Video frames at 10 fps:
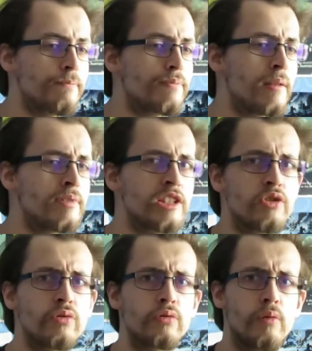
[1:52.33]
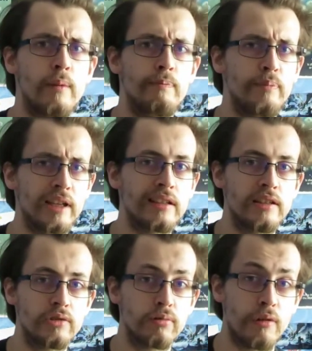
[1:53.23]
même si je crois pas
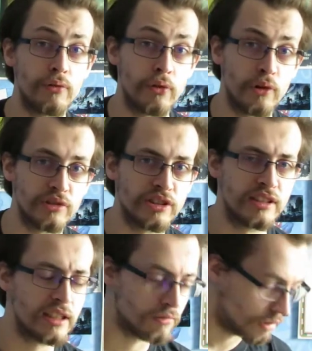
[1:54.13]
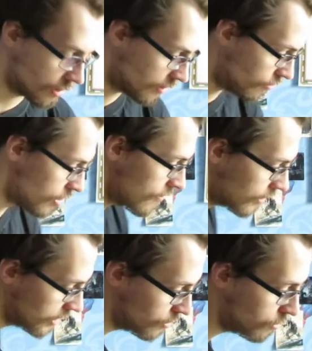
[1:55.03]
qu'il soit en français, il doit y
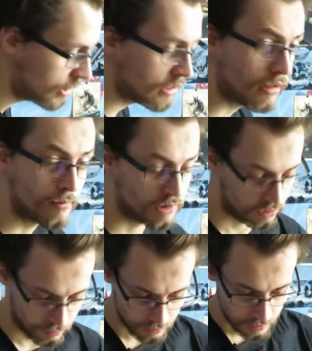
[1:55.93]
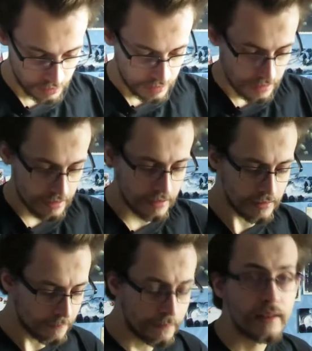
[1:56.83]
avoir des sous-titres, il me semble.
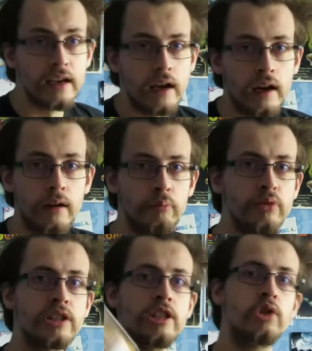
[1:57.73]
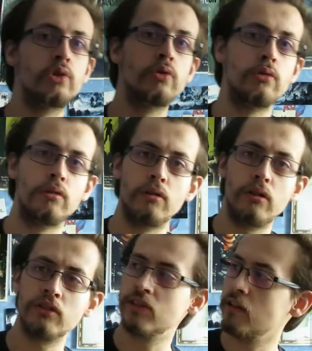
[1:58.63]
Et un petit jeu euh,
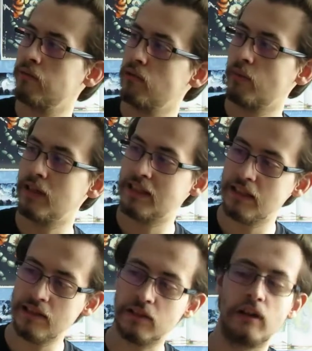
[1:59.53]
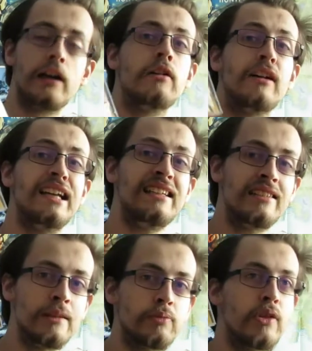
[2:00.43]
ancien format disque, alors
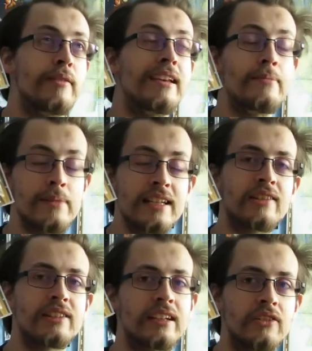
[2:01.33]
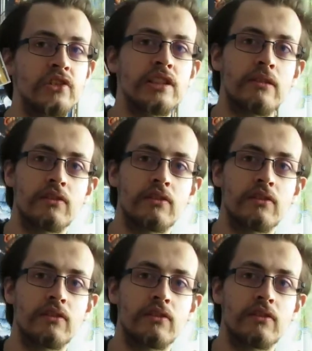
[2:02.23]
Égypte, 1156